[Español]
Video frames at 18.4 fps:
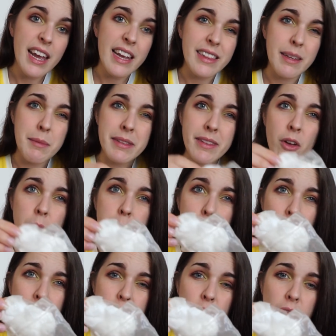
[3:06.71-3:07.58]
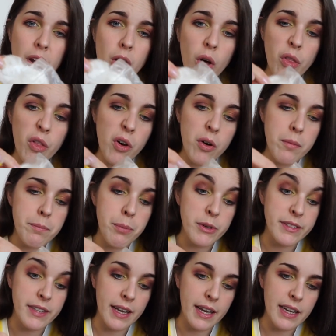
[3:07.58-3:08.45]
También tengo un poquito de algodón,
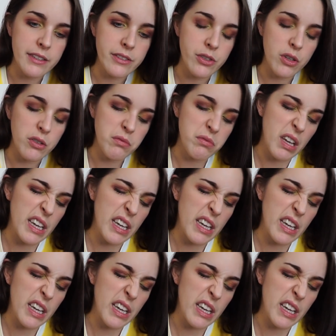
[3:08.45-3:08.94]
por si acaso,